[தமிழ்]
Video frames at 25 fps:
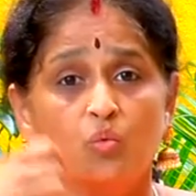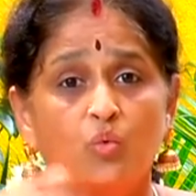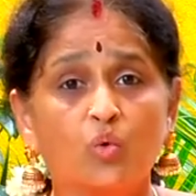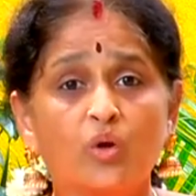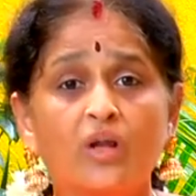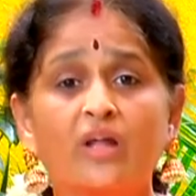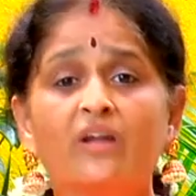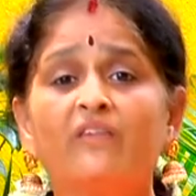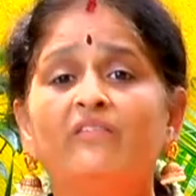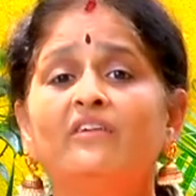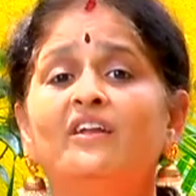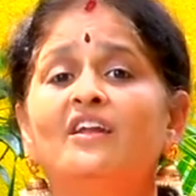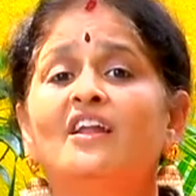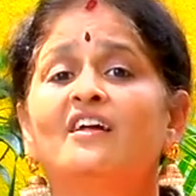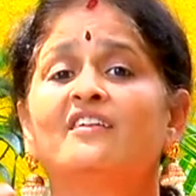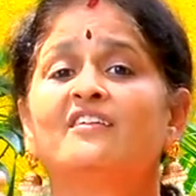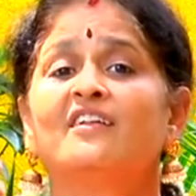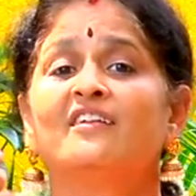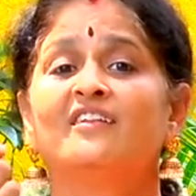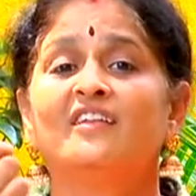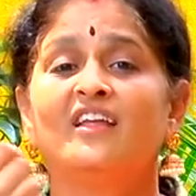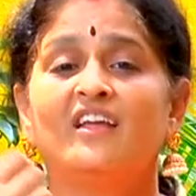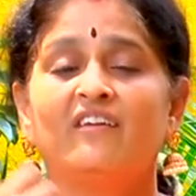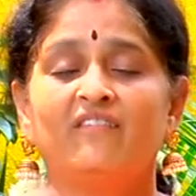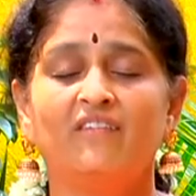உணர்வில் அந்த
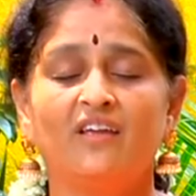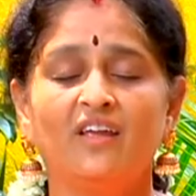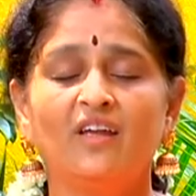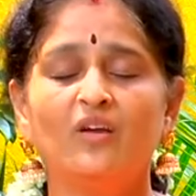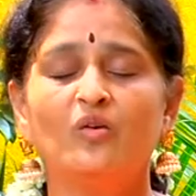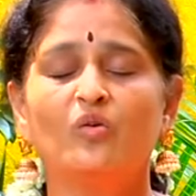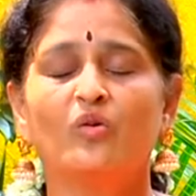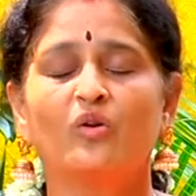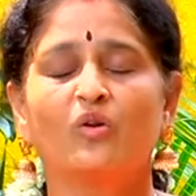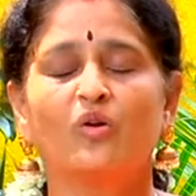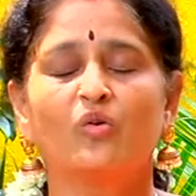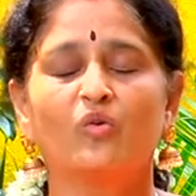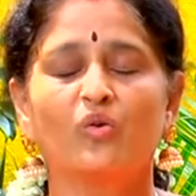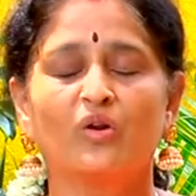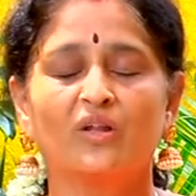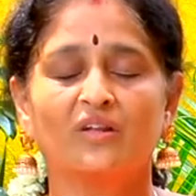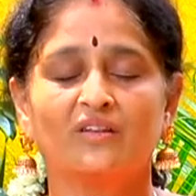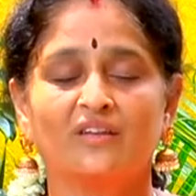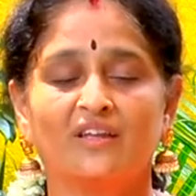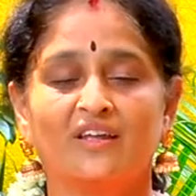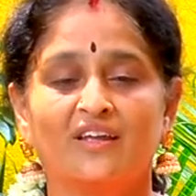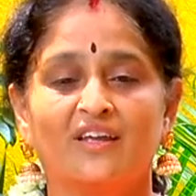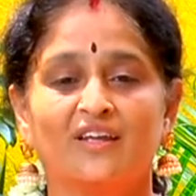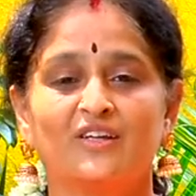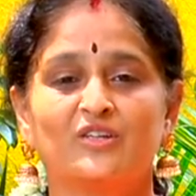தெய்வீக குண
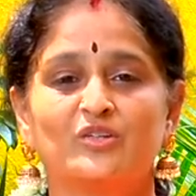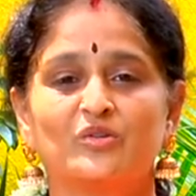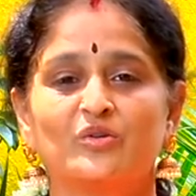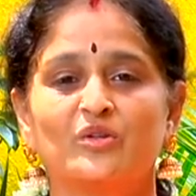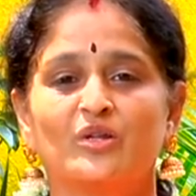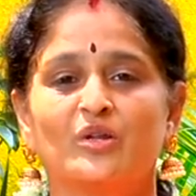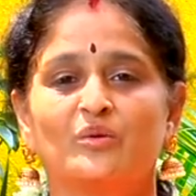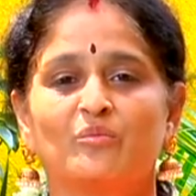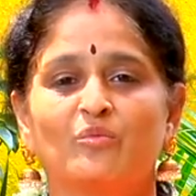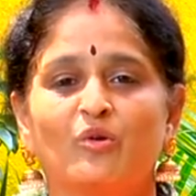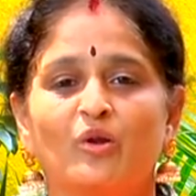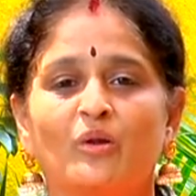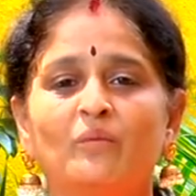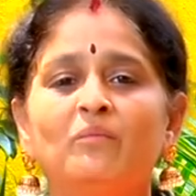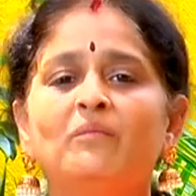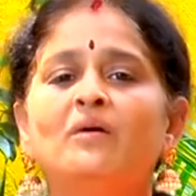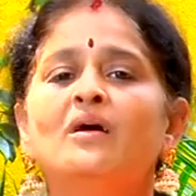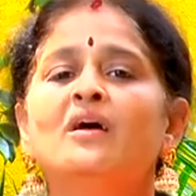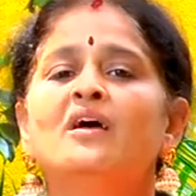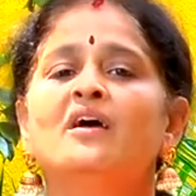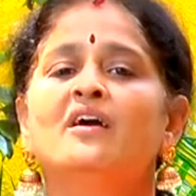குணத்தை ஏற்றுவதன் மூலம்